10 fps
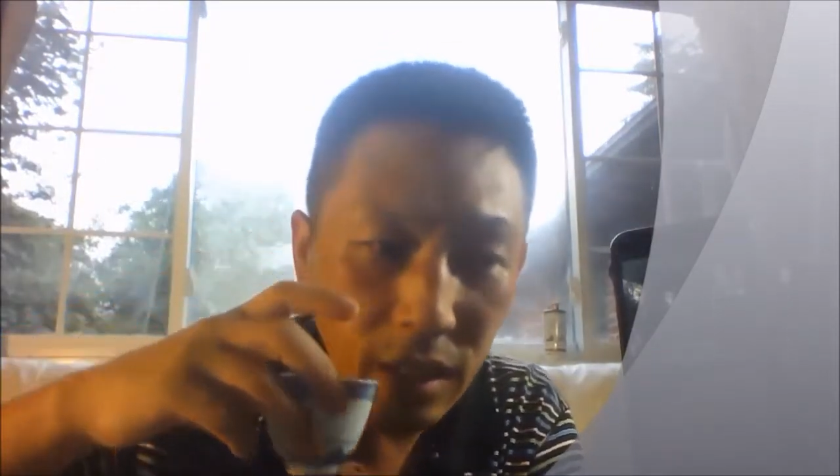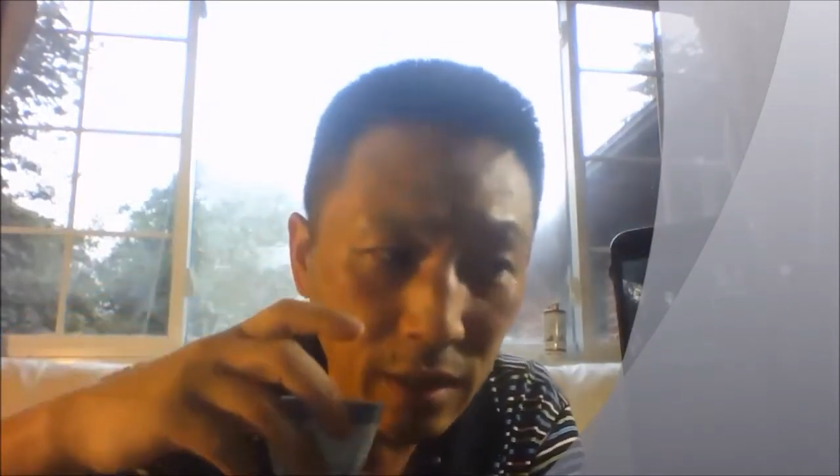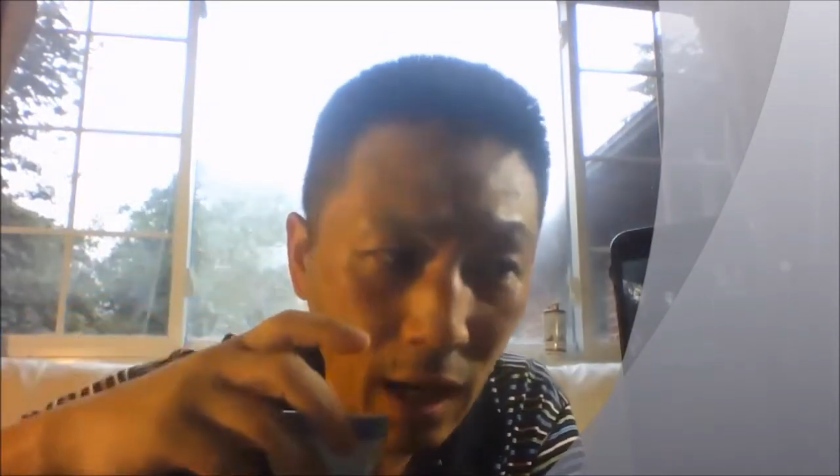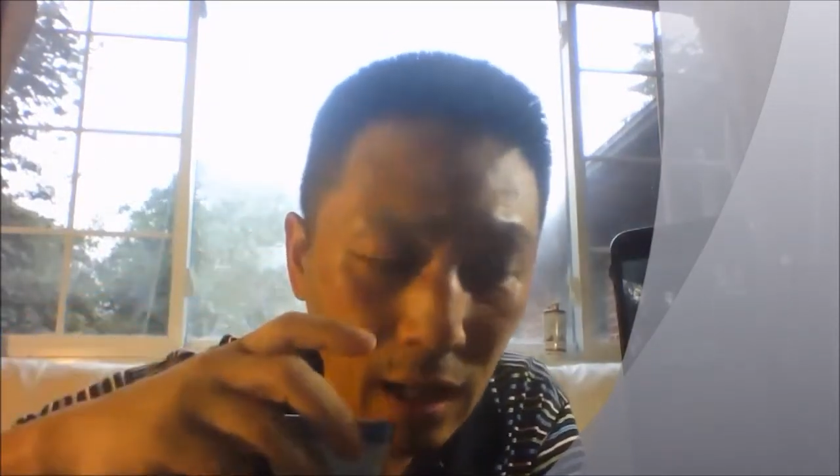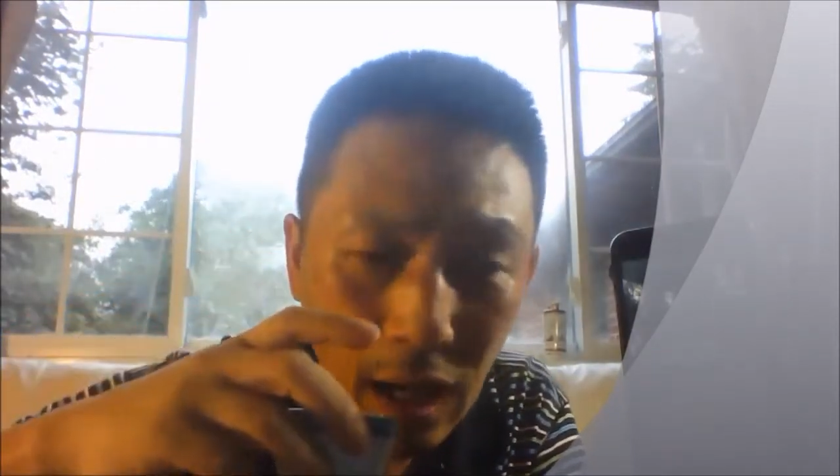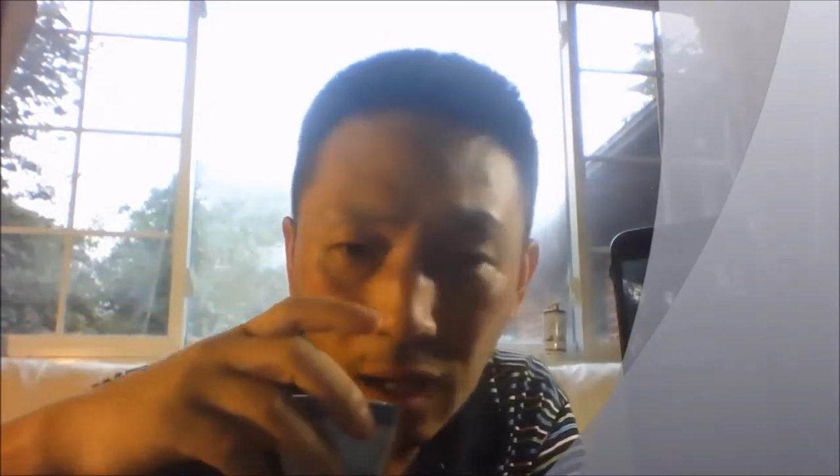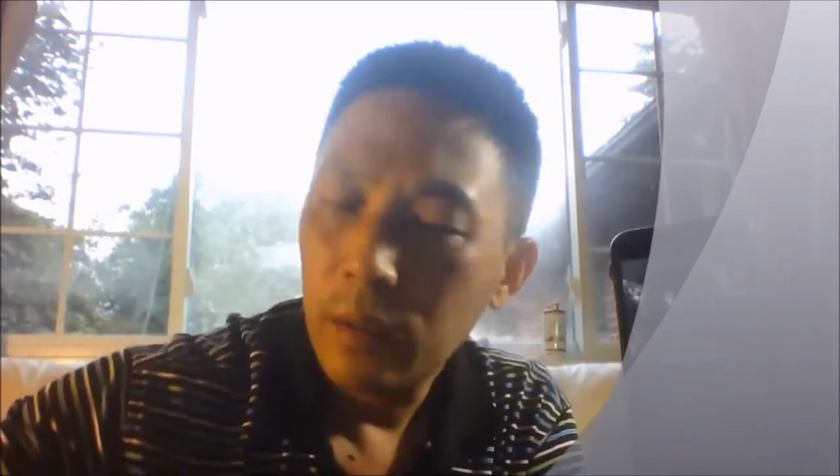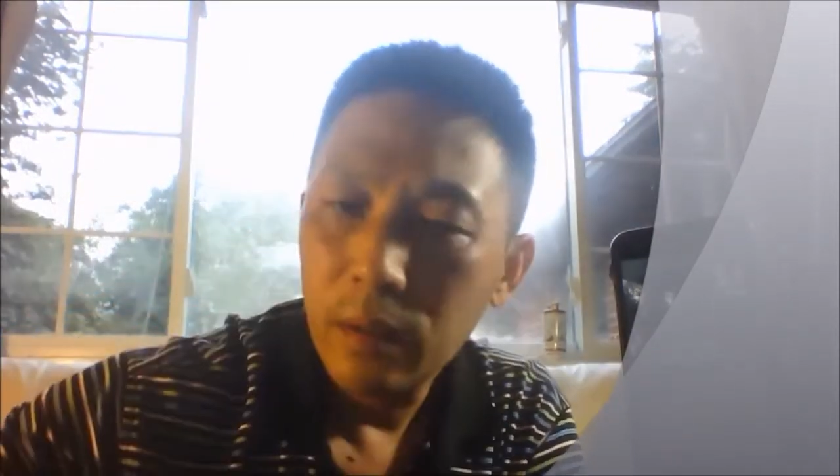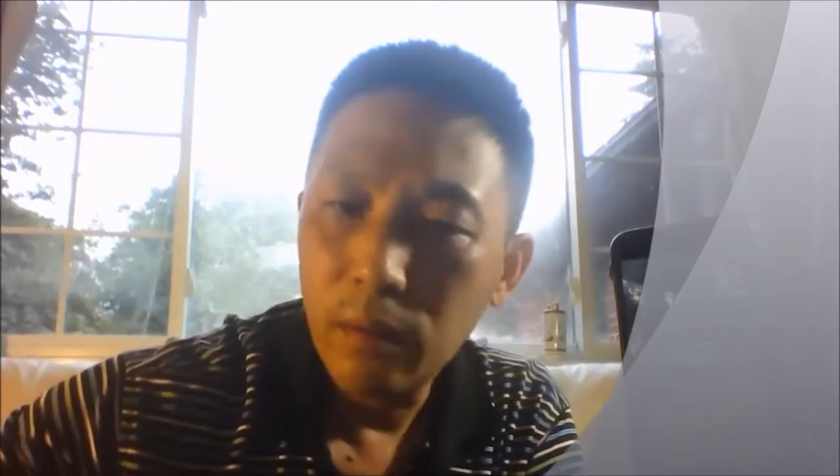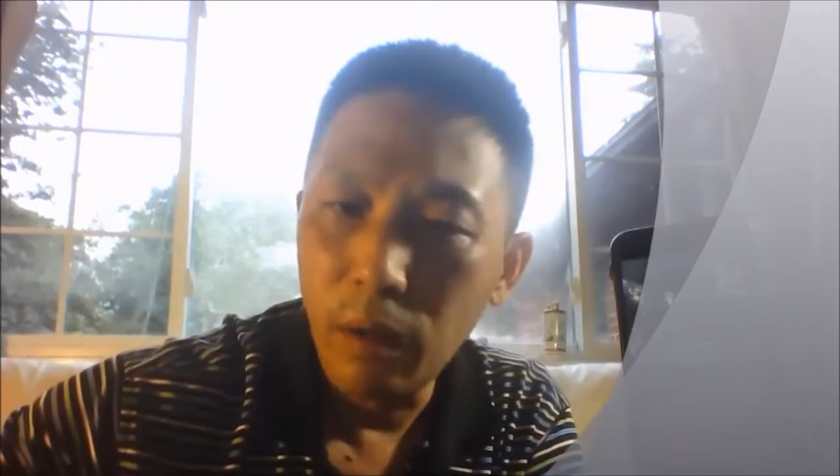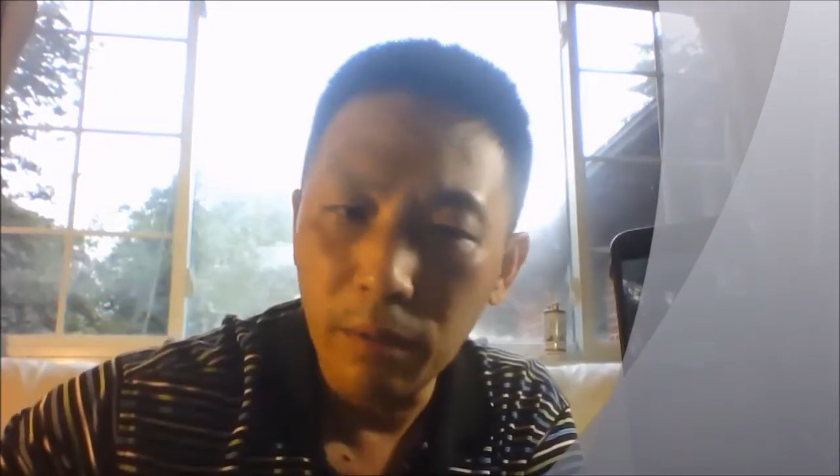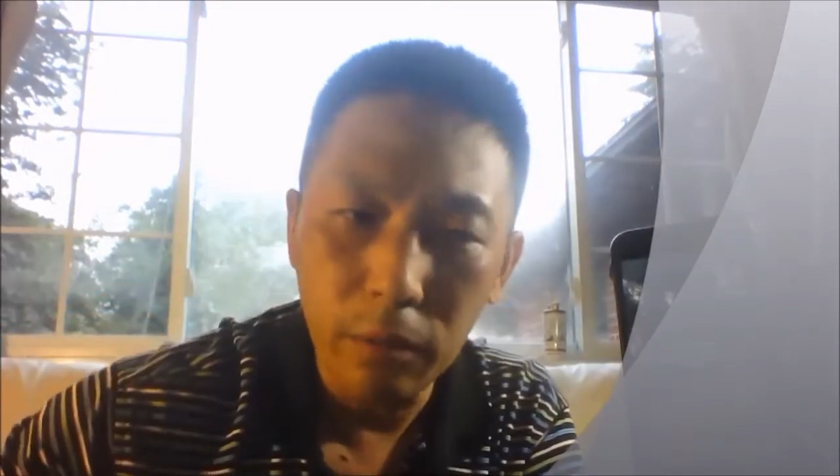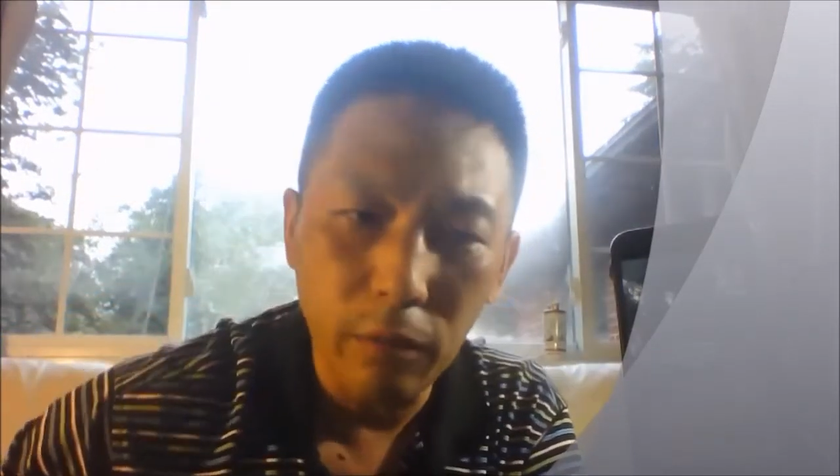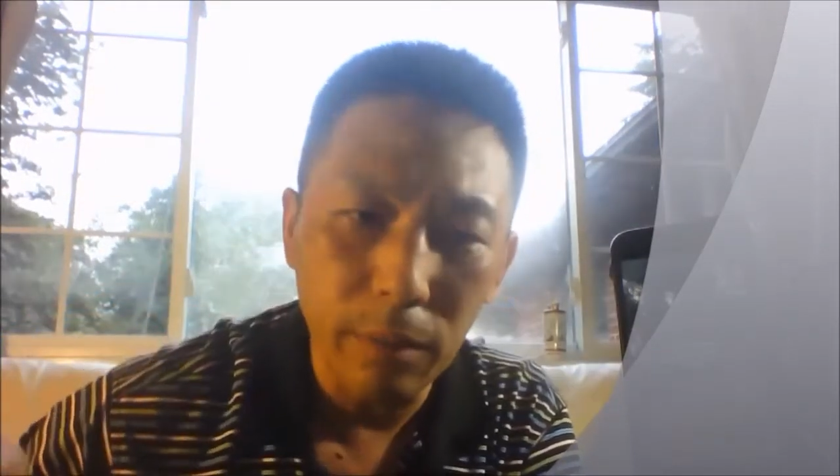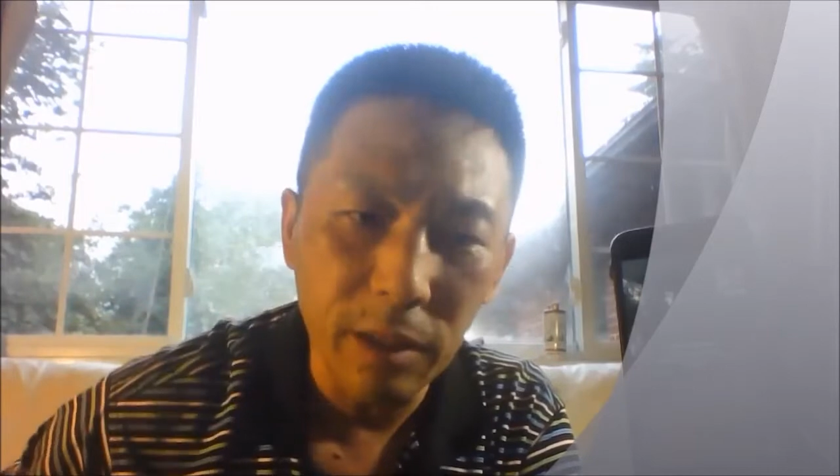难了。我
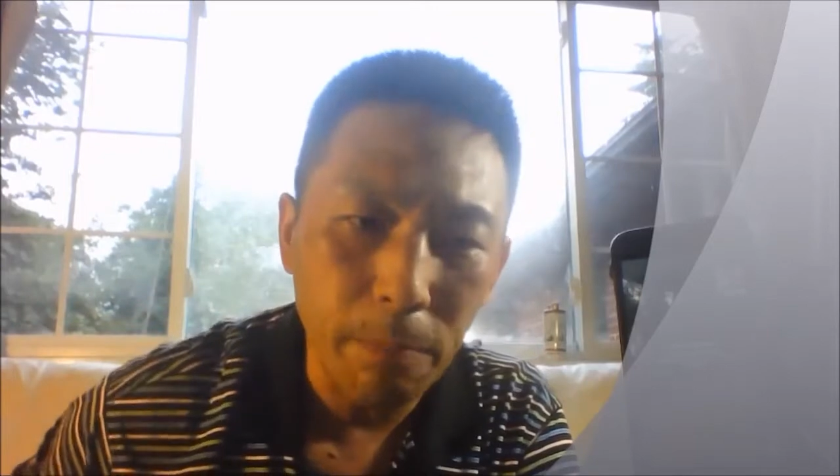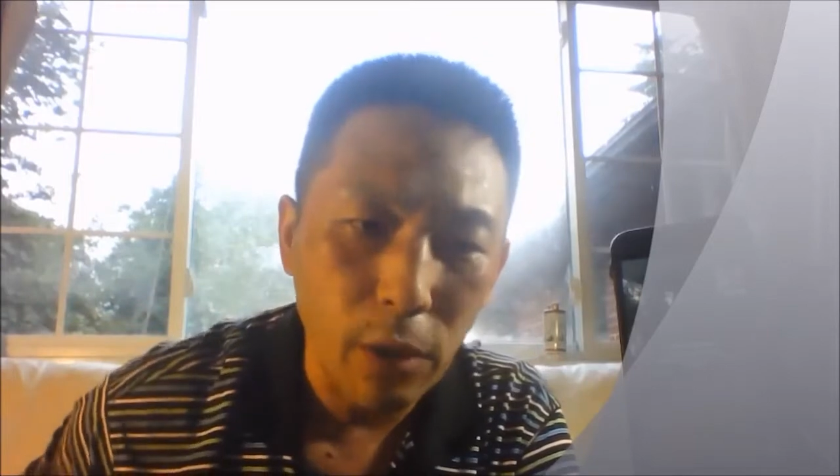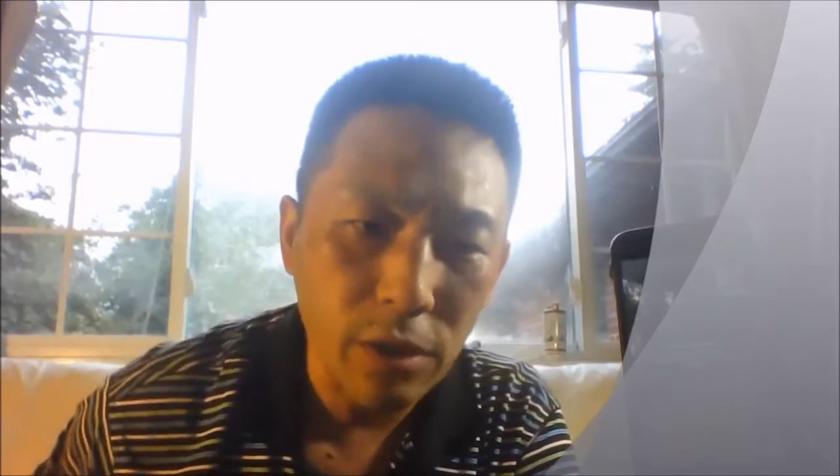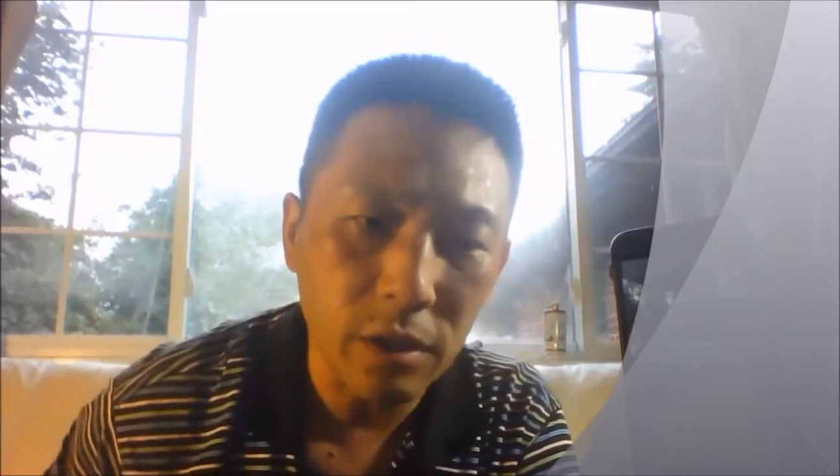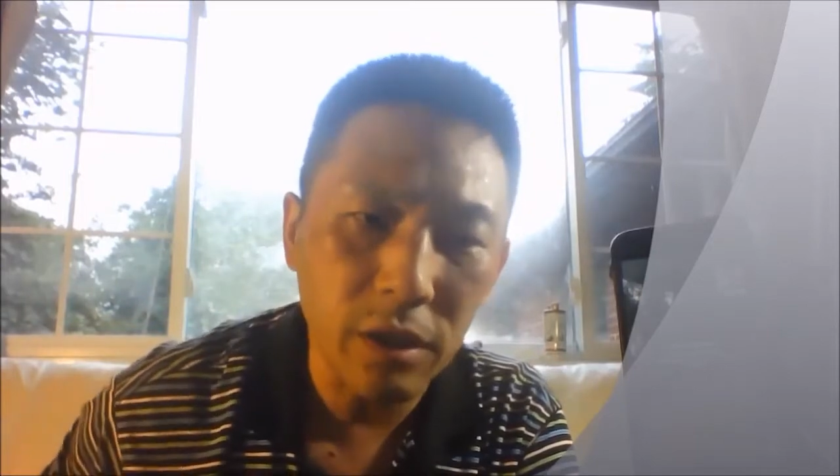们我们要保持